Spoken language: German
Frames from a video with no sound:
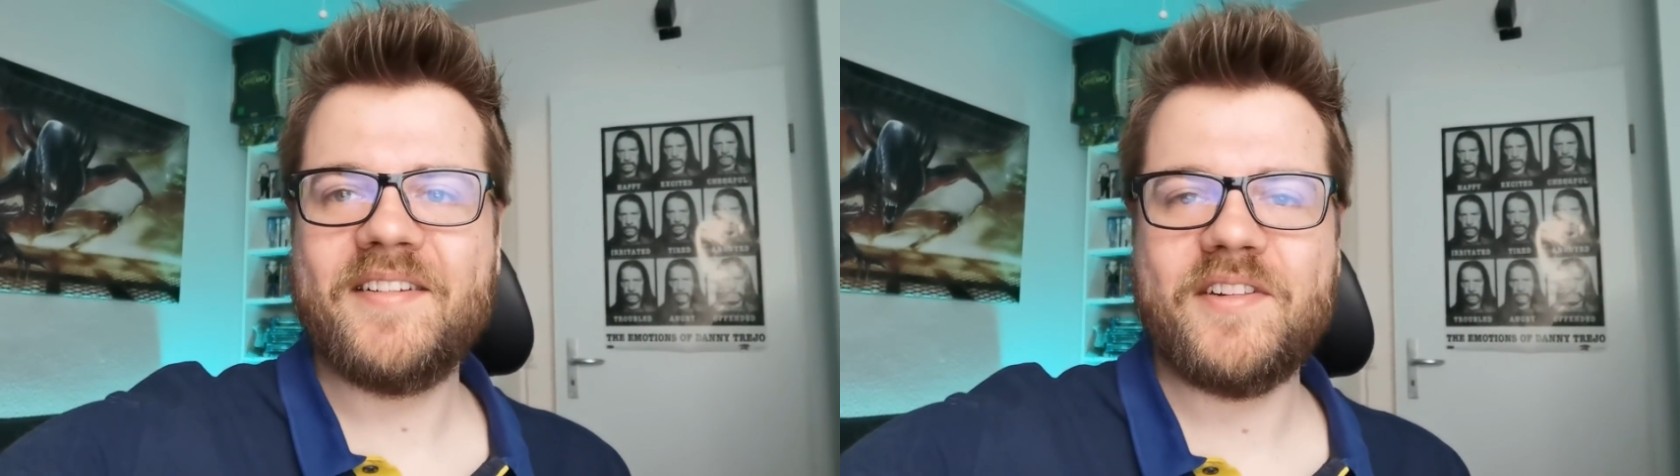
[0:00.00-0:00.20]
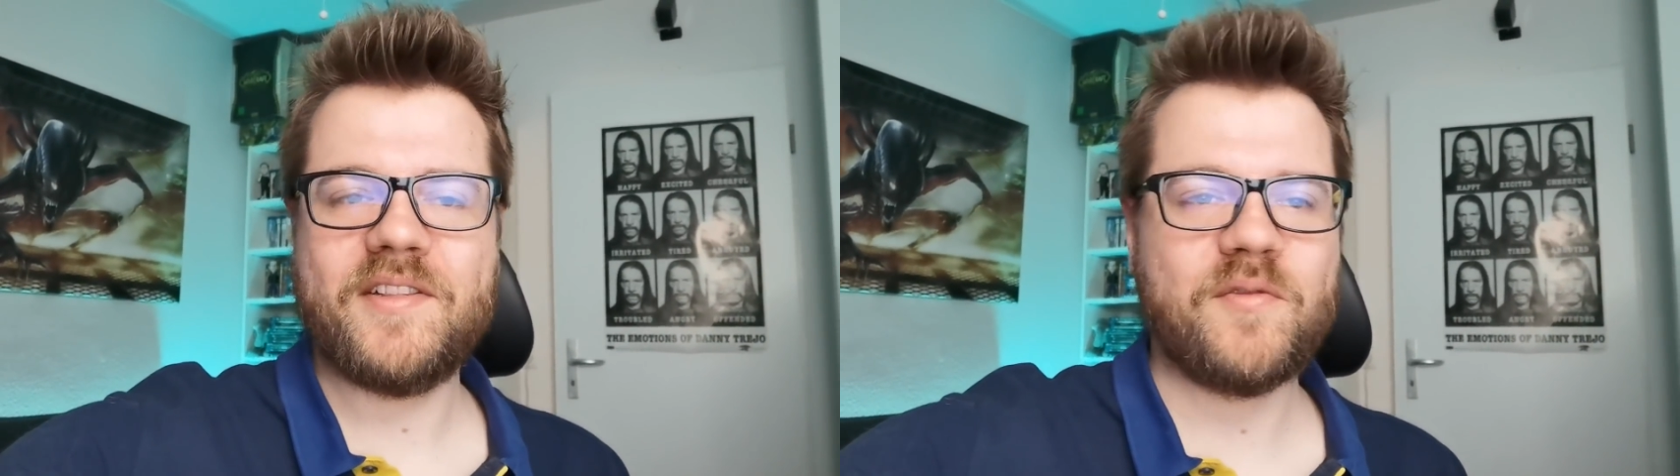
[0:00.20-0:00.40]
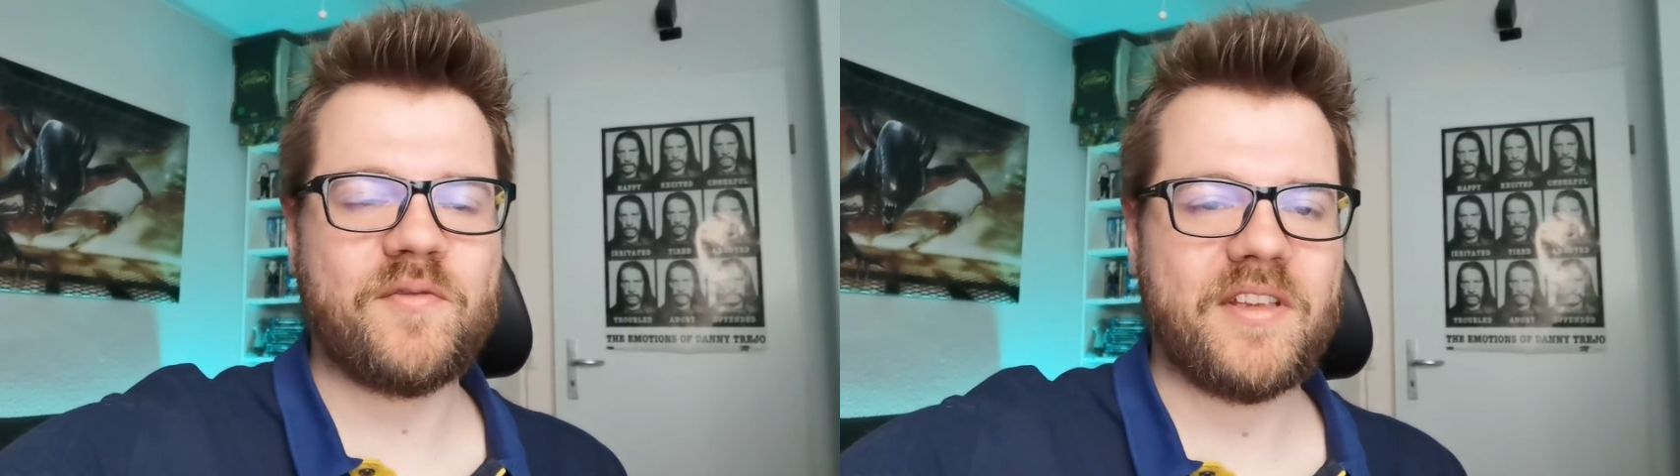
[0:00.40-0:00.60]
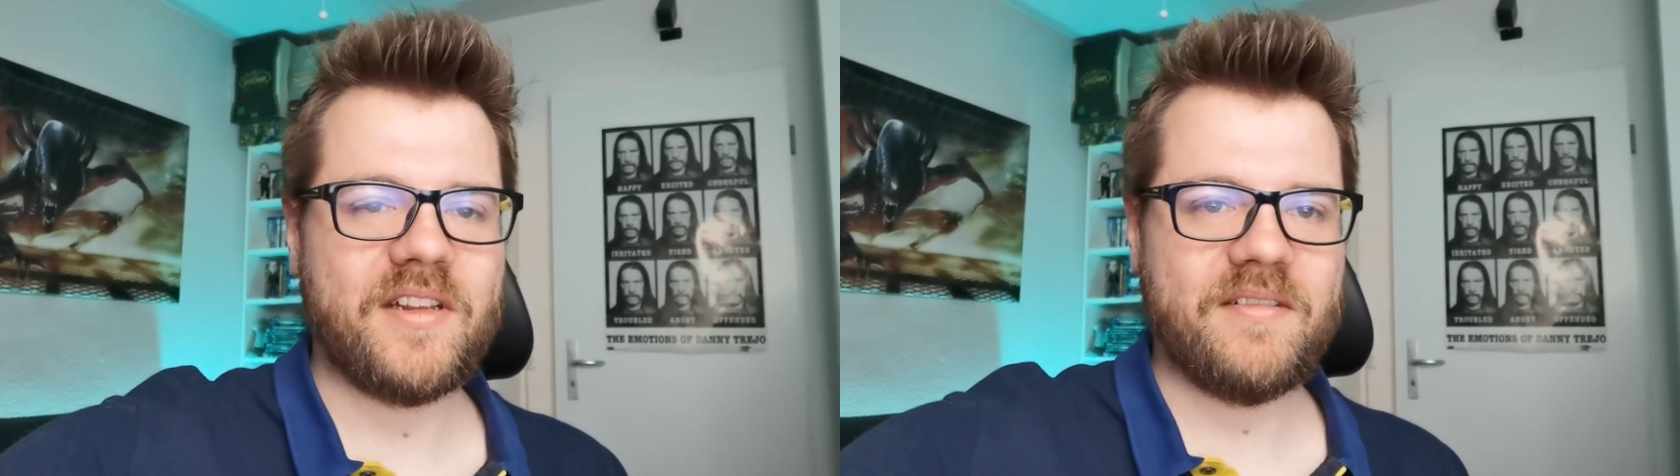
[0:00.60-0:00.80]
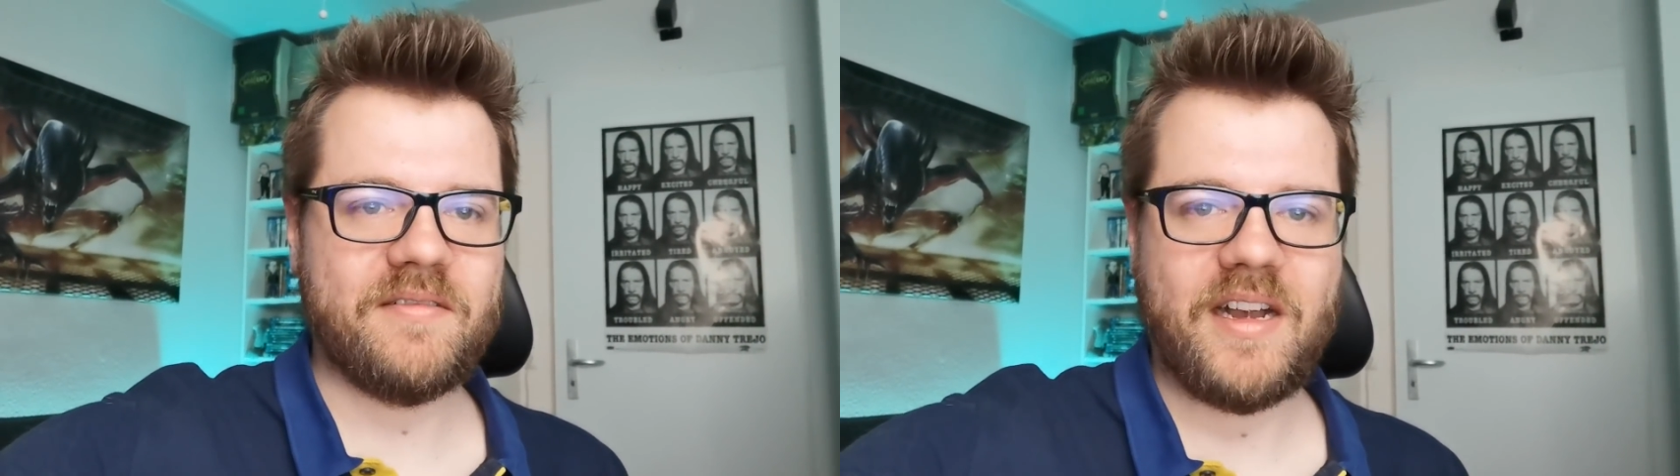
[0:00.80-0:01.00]
Viel zu
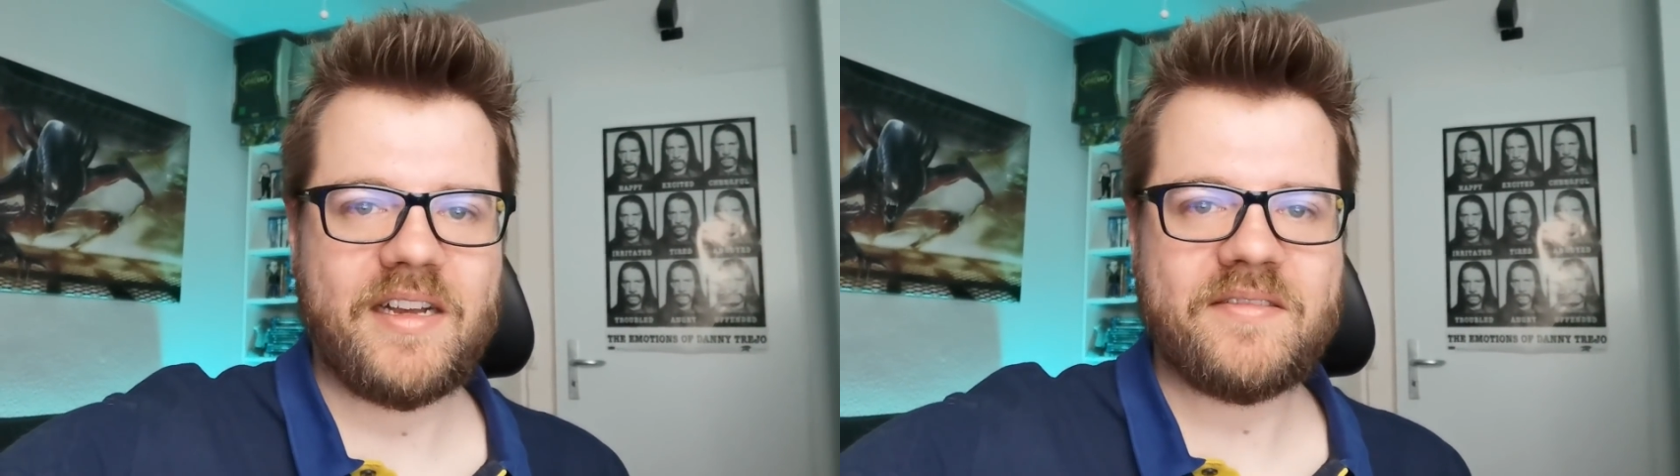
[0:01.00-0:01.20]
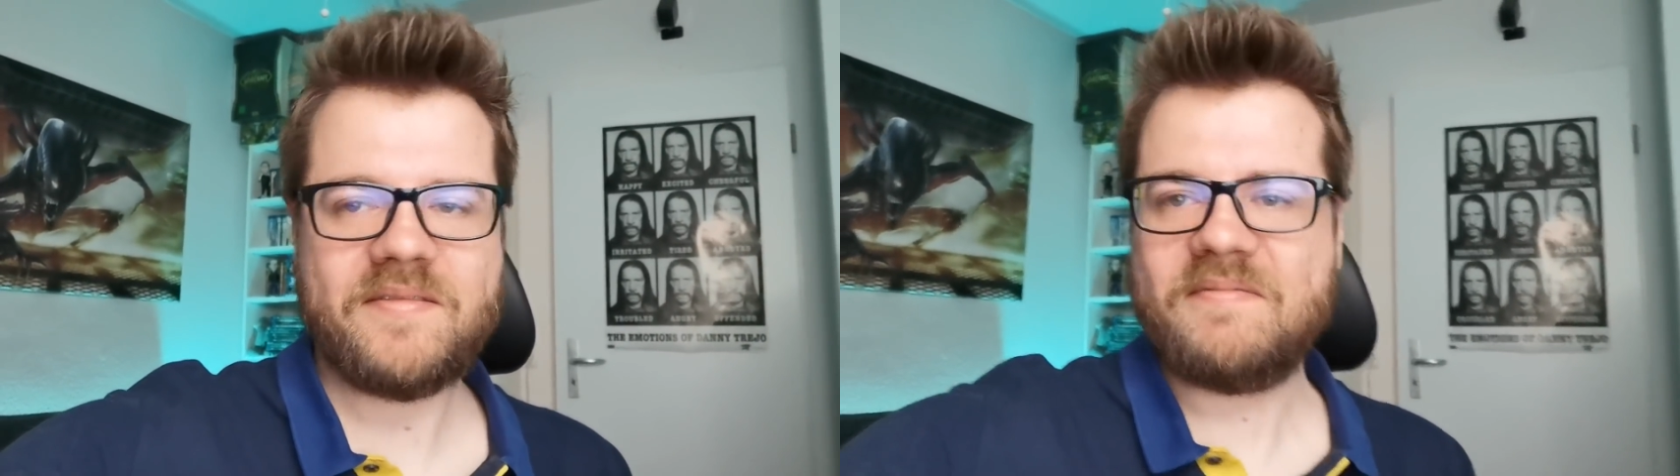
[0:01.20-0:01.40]
viel war.